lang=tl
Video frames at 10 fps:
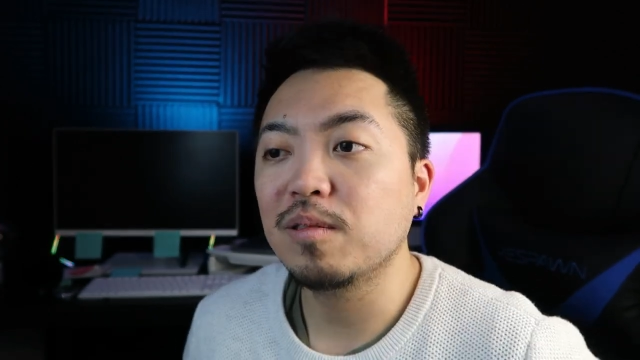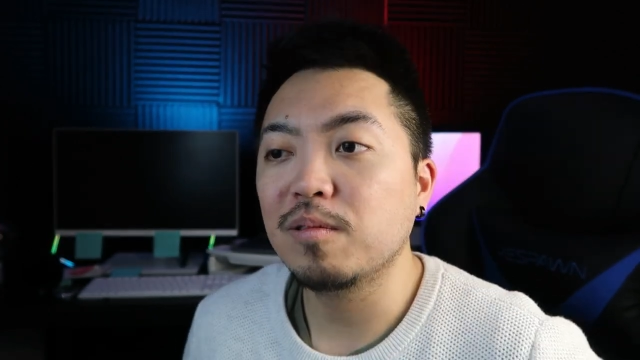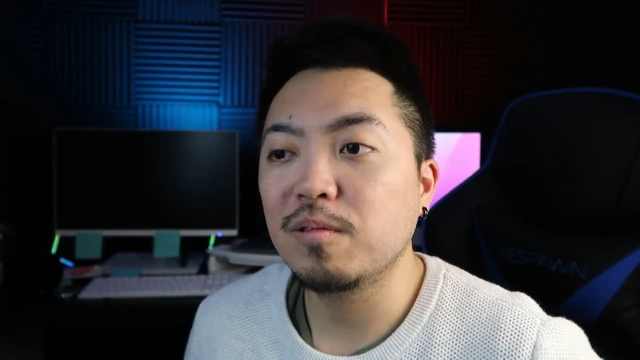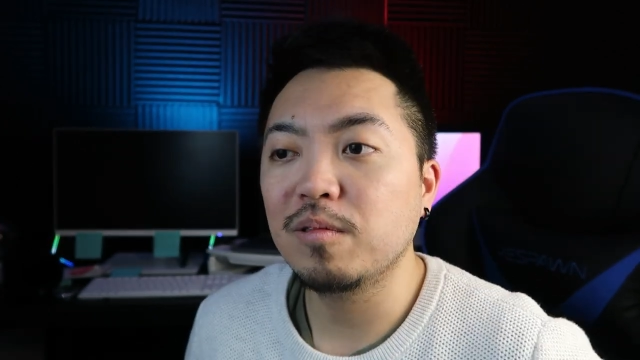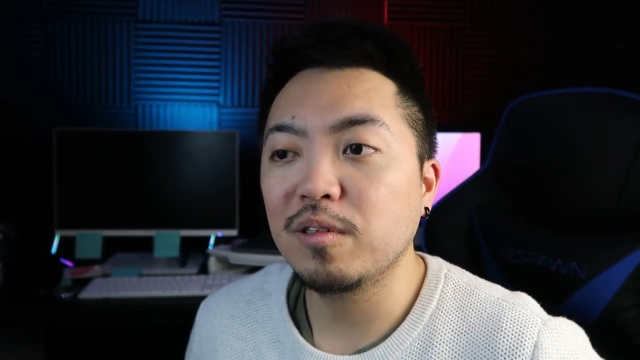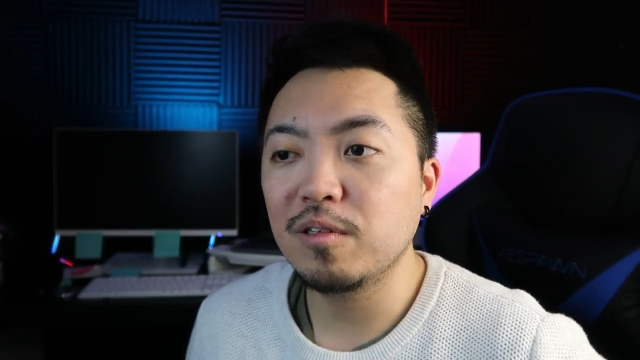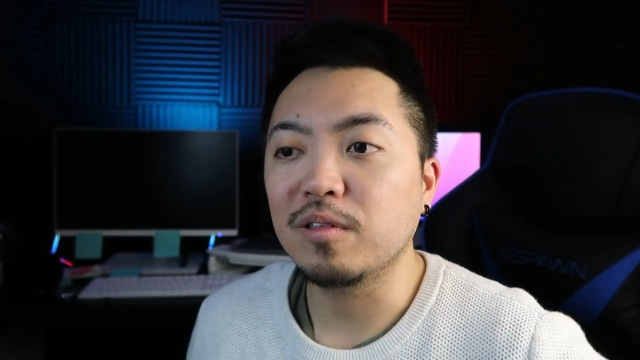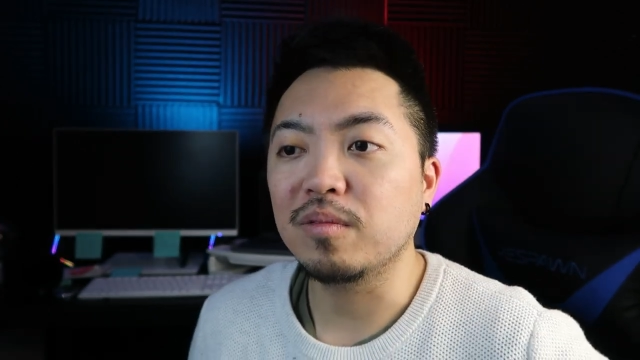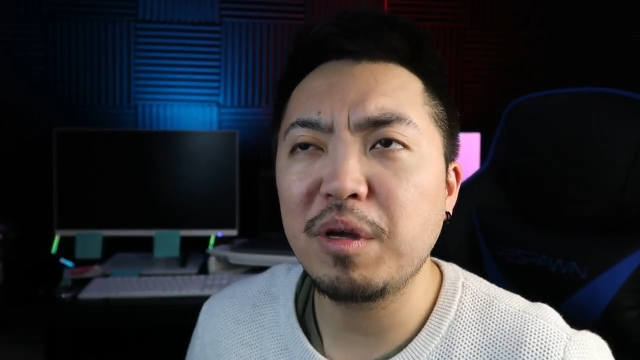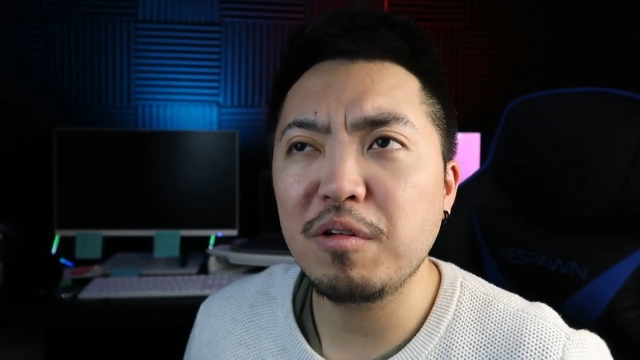So,
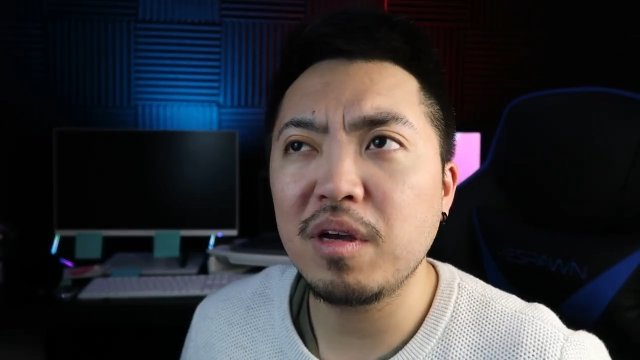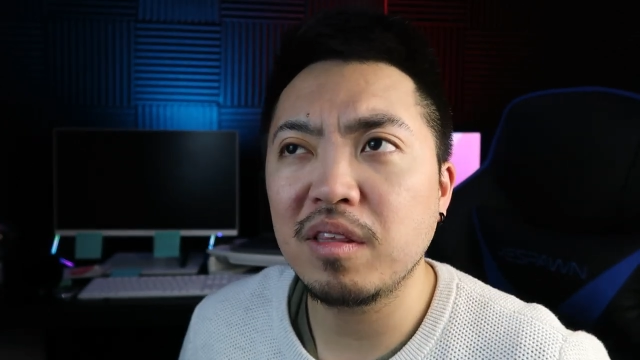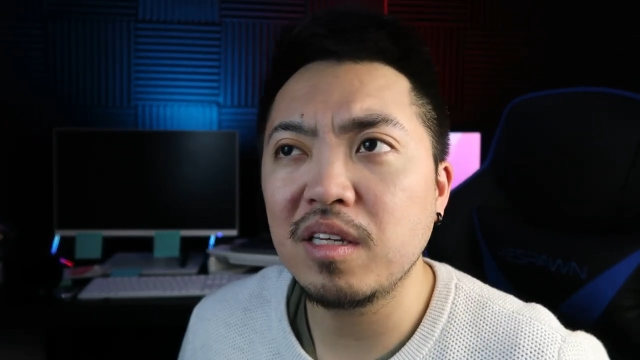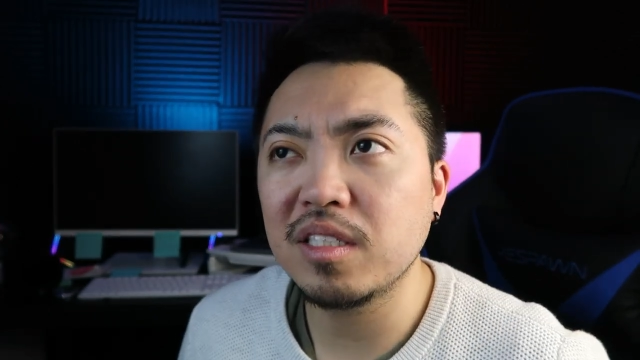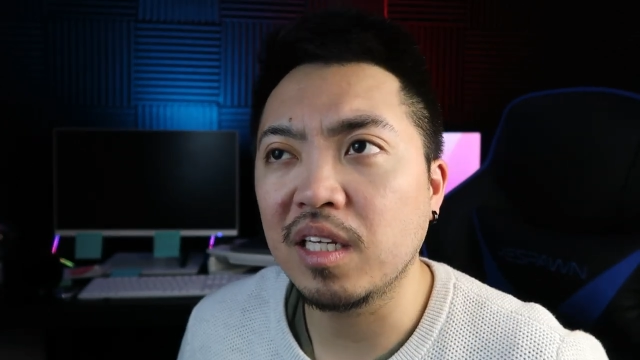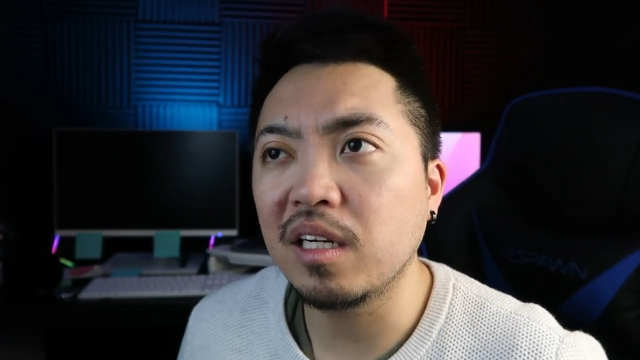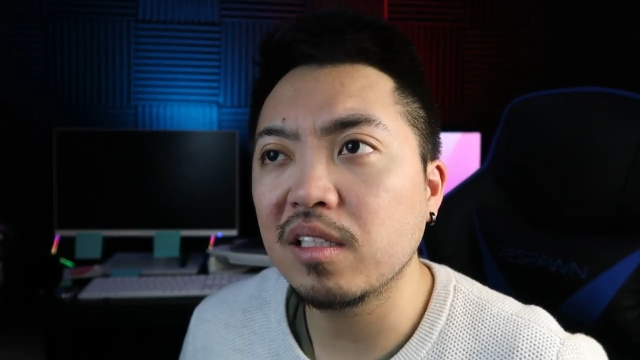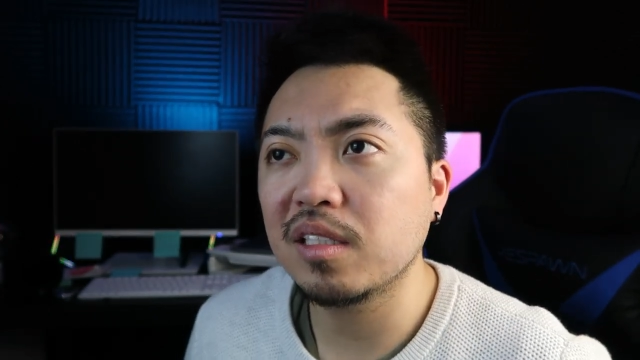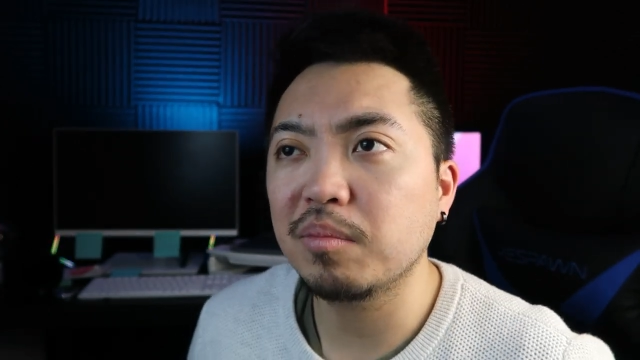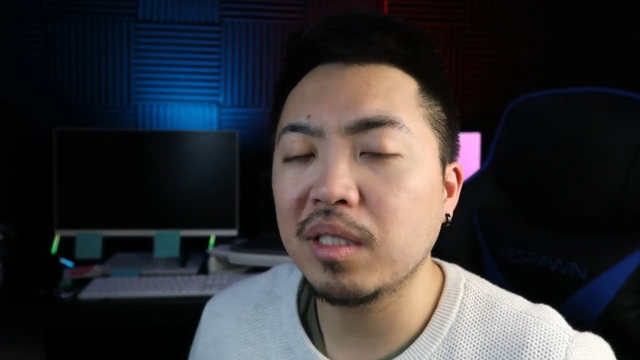yun. Pero, I think
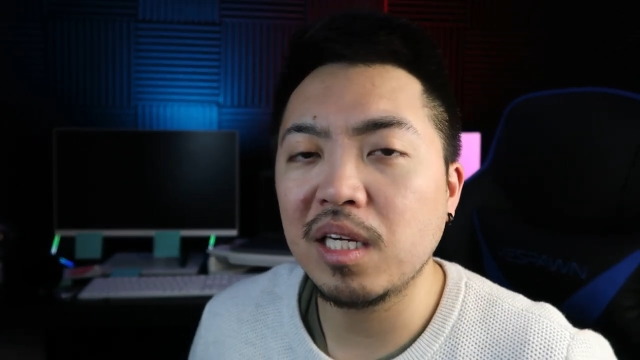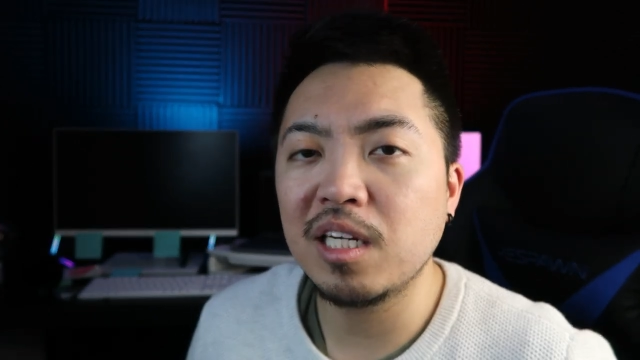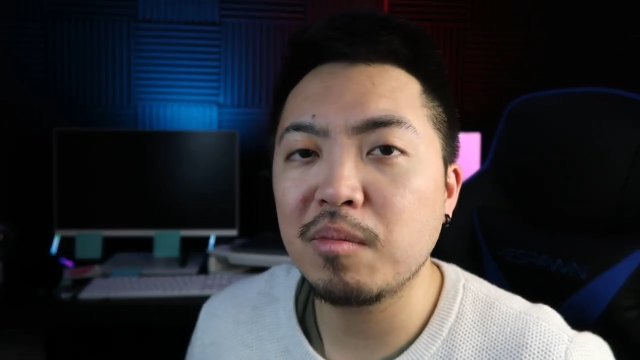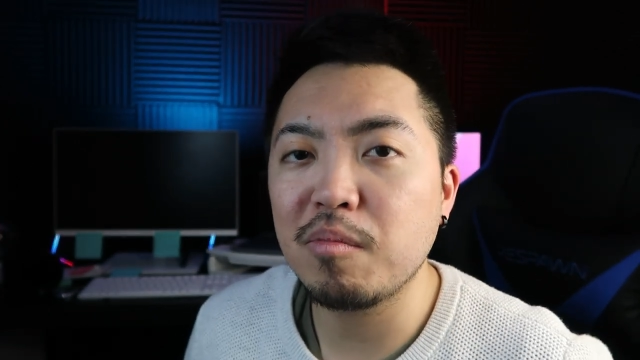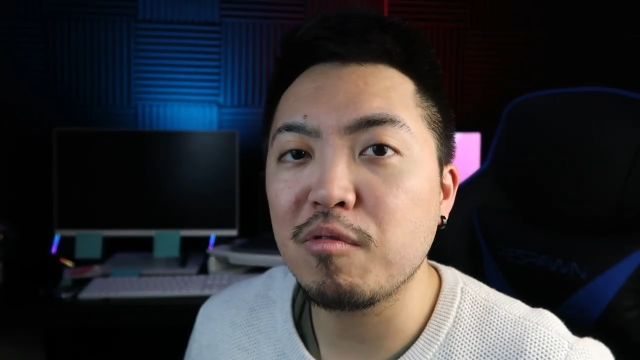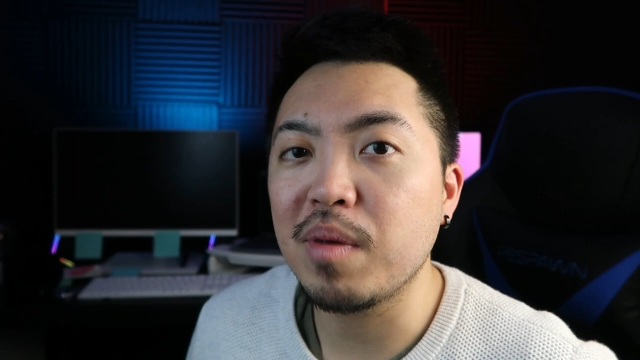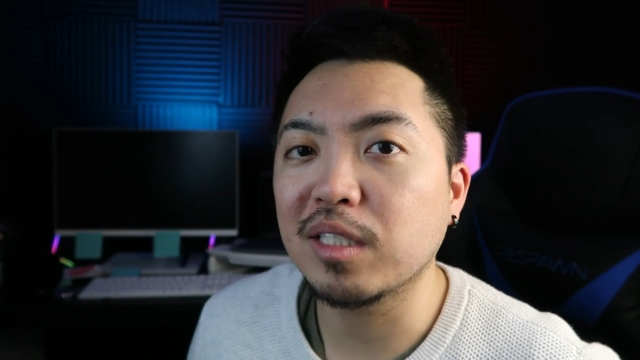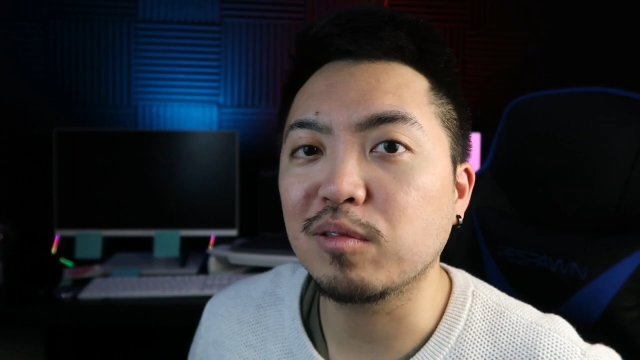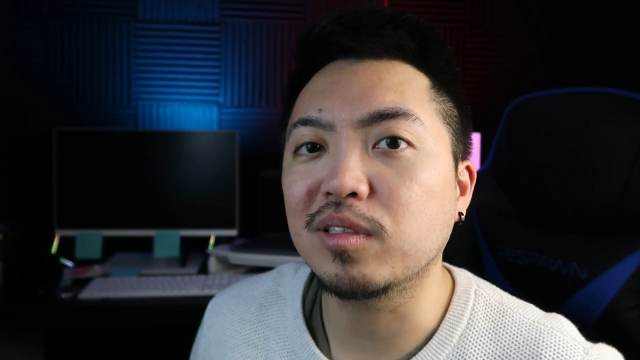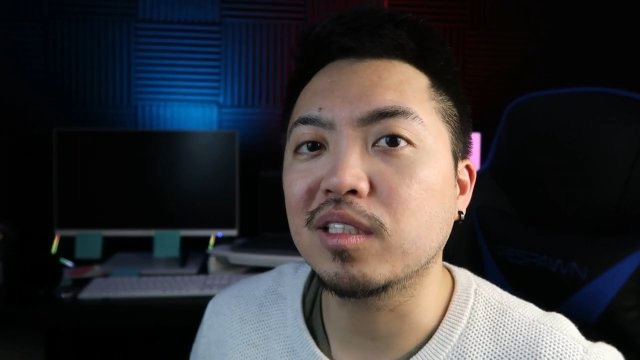sales, madali madali naman
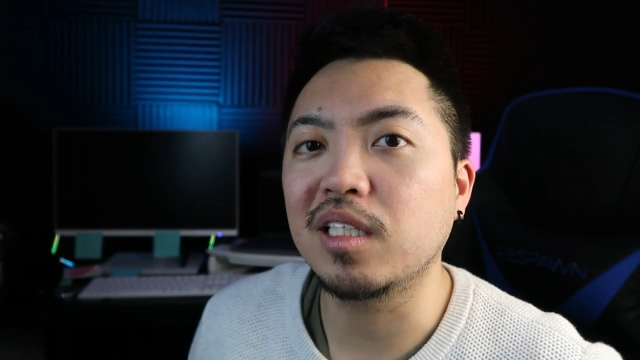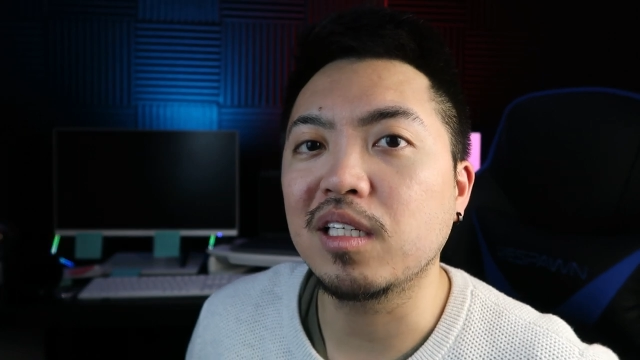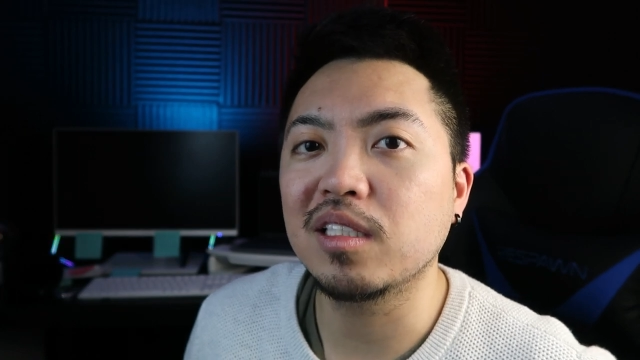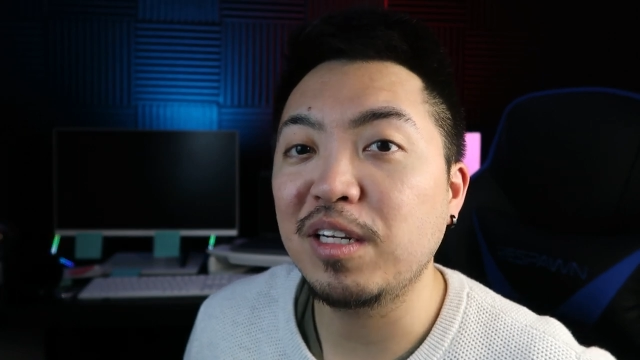pumasok sa sale.